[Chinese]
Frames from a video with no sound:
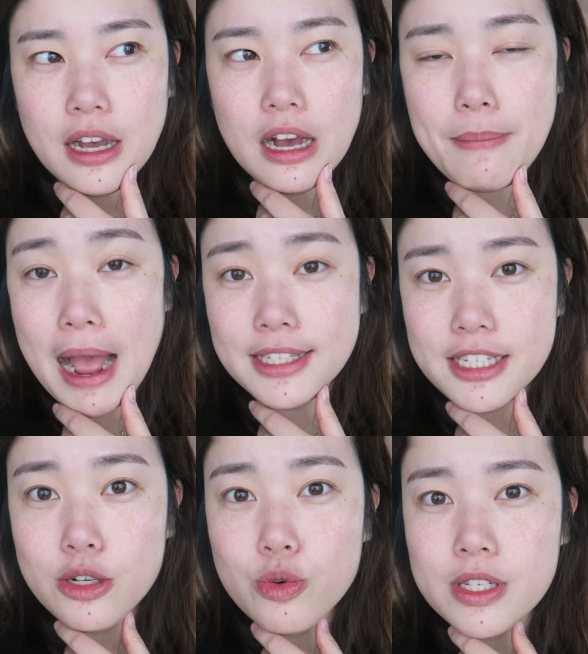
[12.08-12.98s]
呃，把它
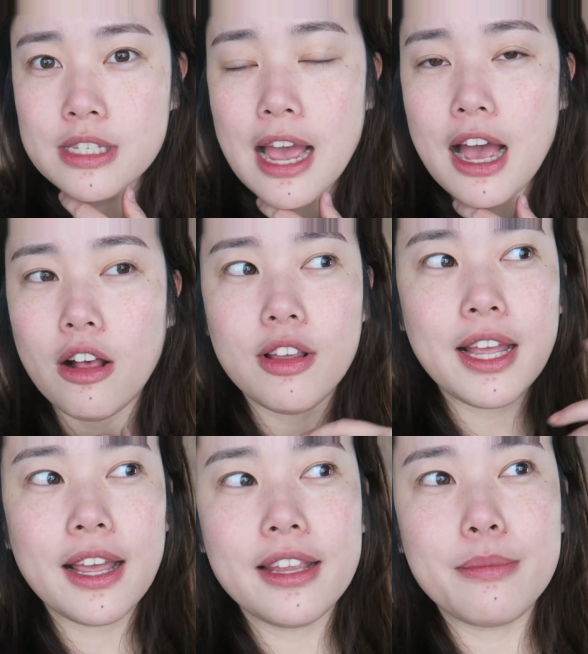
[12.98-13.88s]
记录一下好了，
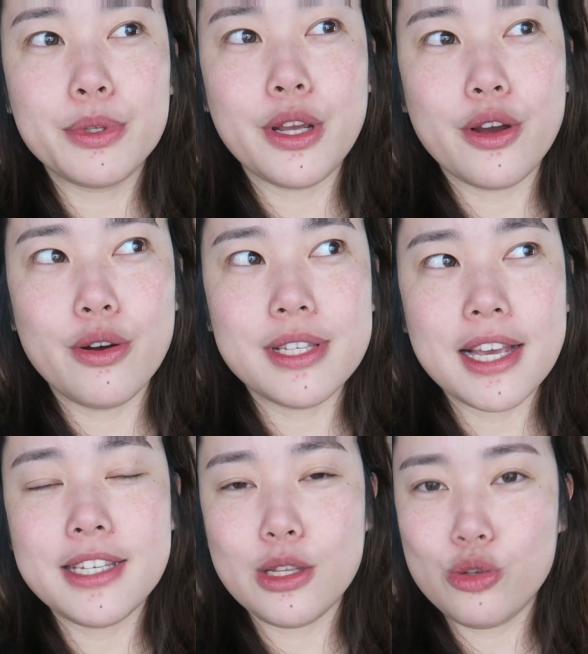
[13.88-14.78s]
看看能不能够
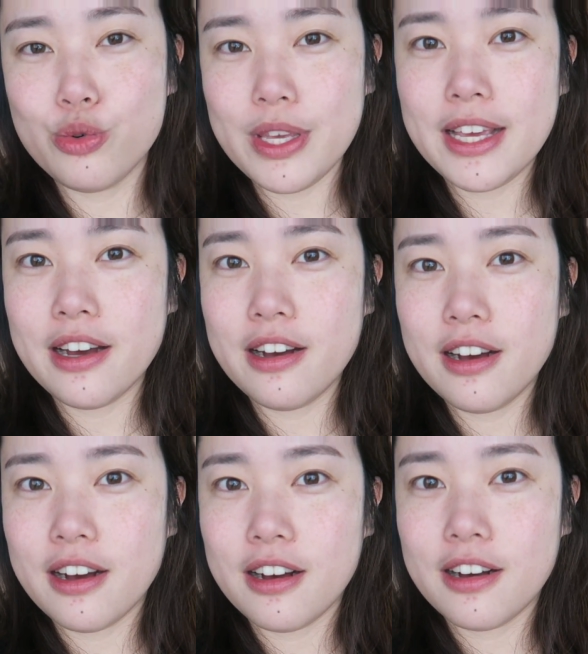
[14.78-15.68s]
再生出一
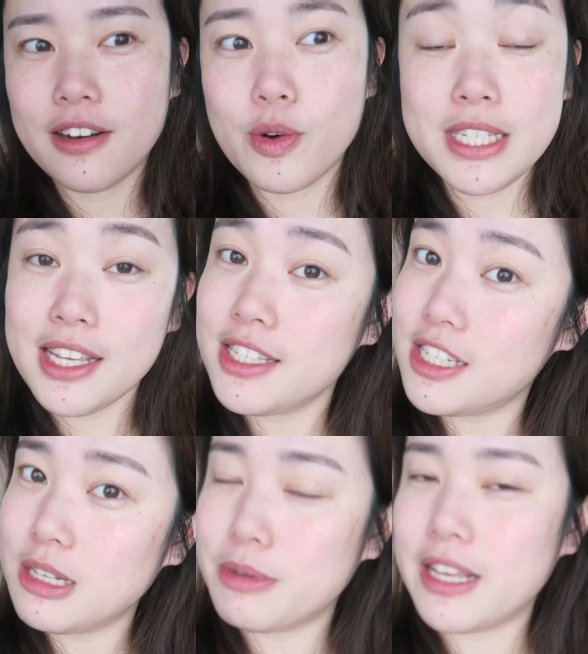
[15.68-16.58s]
个呃，我今天
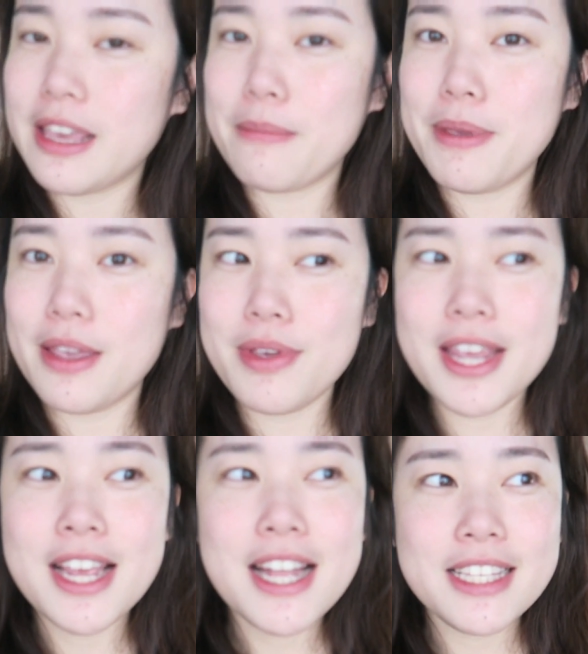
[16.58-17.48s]
吃什么的影片，因
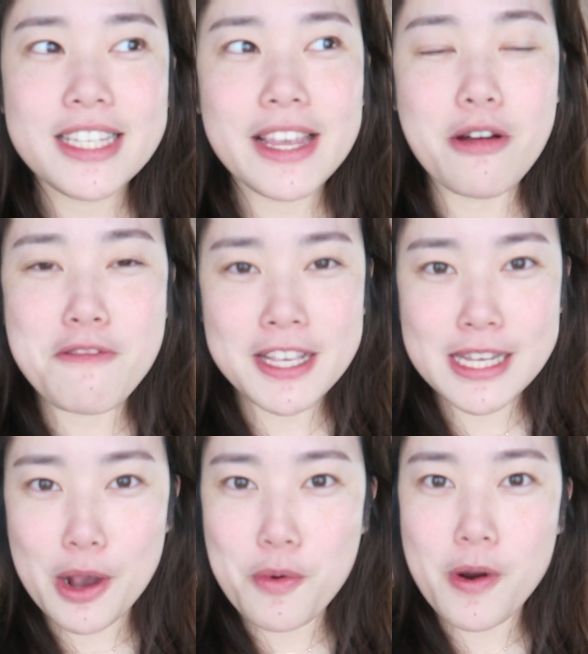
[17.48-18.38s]
为之前有分
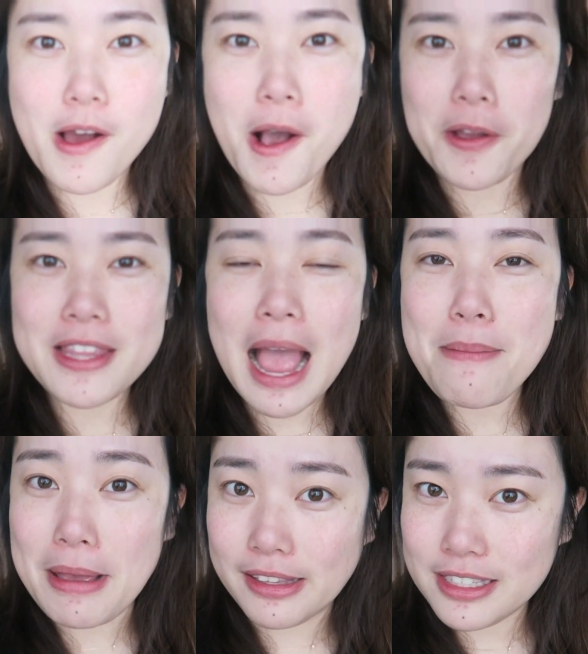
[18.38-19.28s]
享过，然后好像大
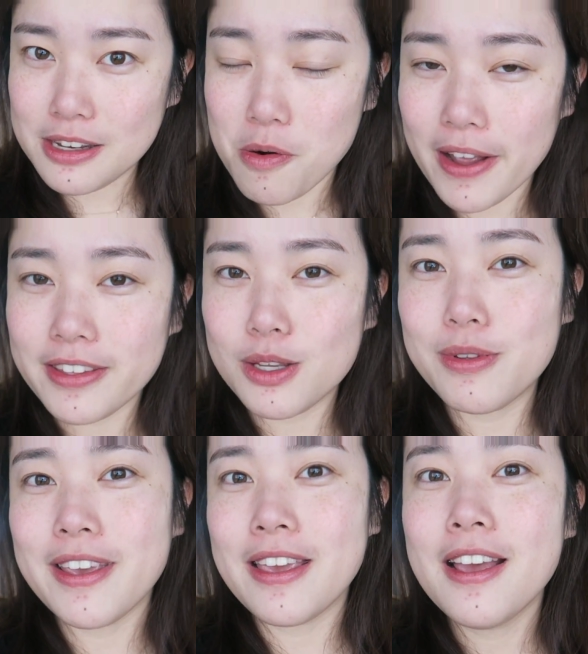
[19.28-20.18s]
家蛮喜欢的，
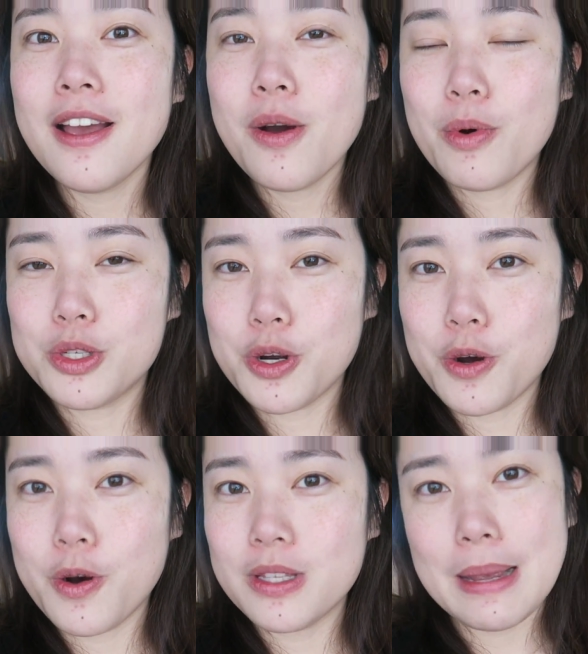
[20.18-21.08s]
所以我
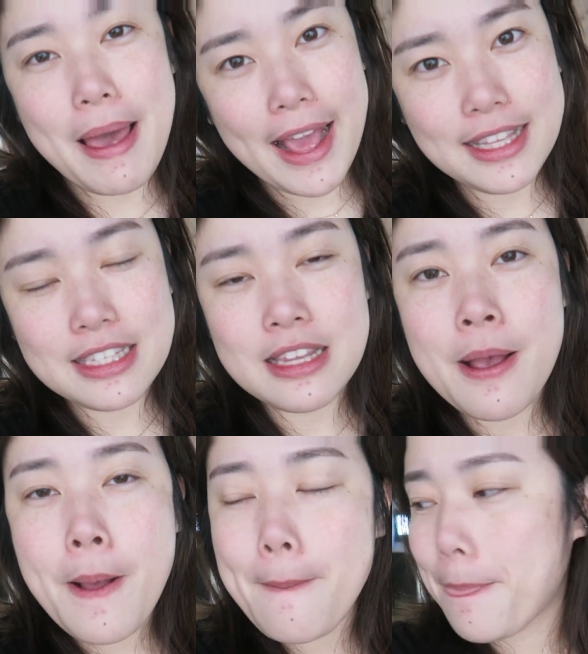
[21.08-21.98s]
就再拍一支。
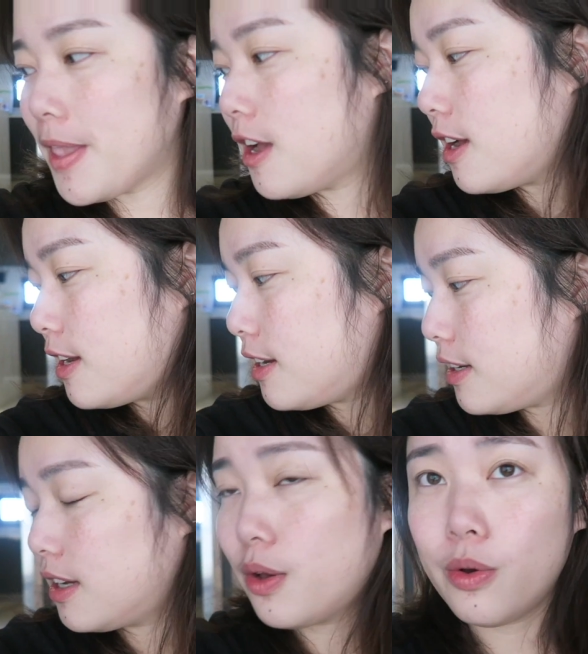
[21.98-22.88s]

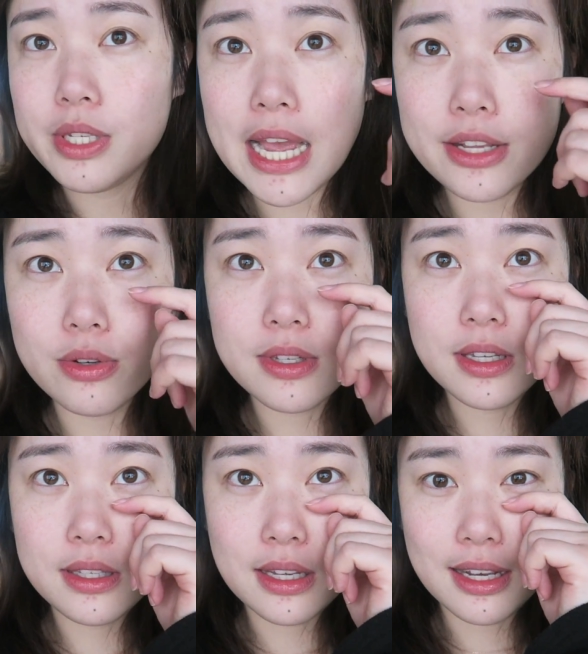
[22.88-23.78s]
那我现在就
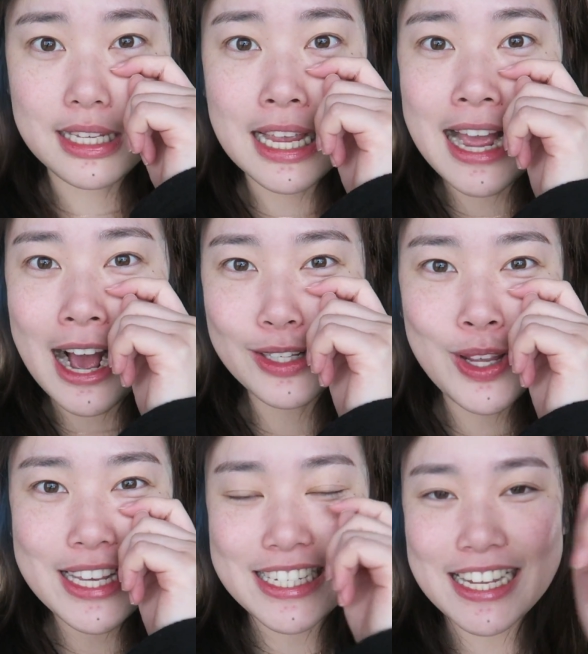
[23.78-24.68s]
是整个是刚
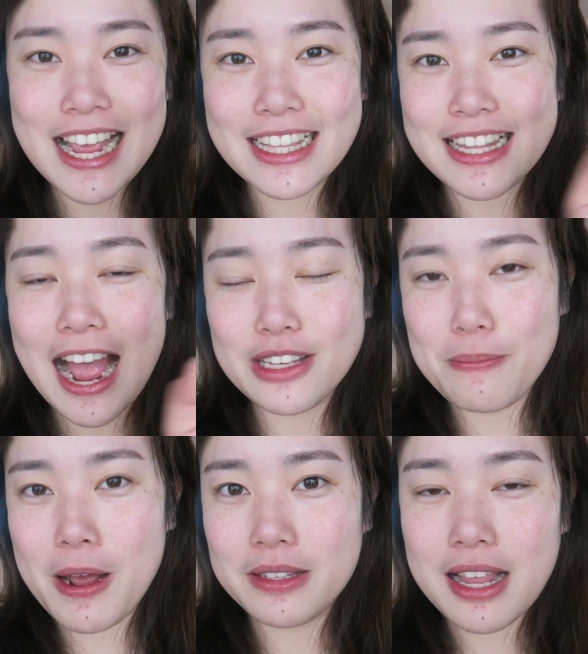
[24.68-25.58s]
睡醒的样子，大家
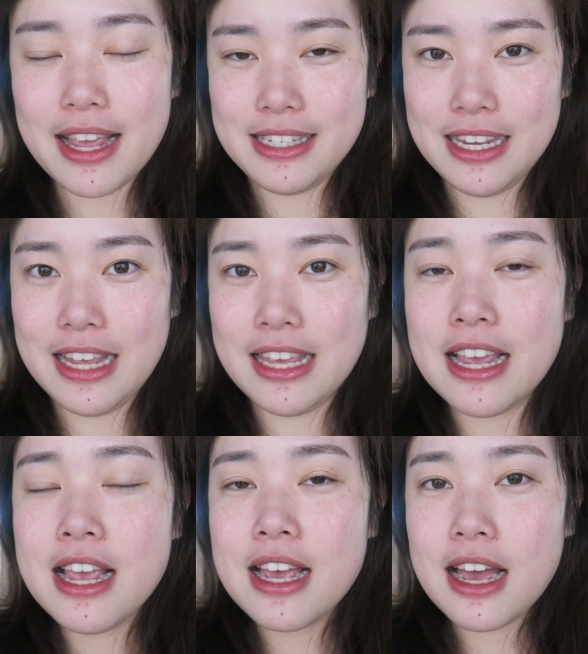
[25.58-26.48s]
就不要太介
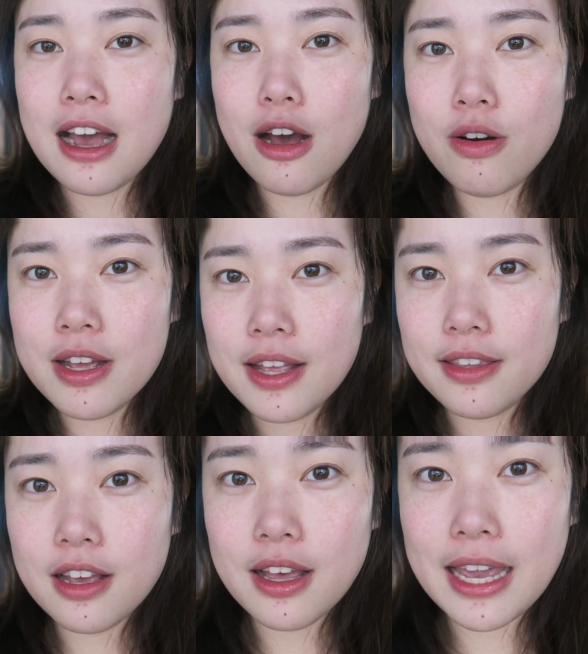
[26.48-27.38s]
意。好，
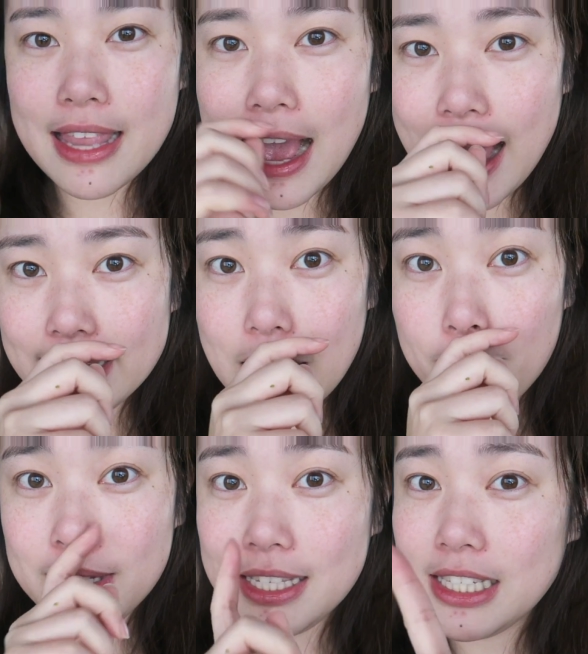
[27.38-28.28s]
那给大家看一下
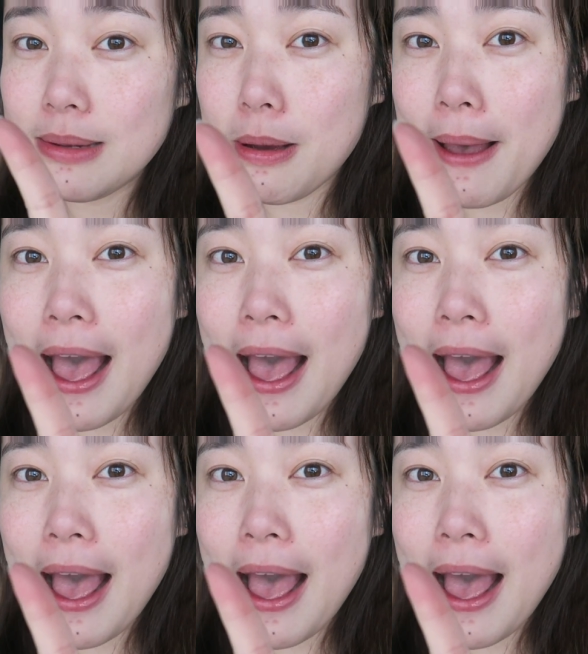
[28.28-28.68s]
我们今天吃什么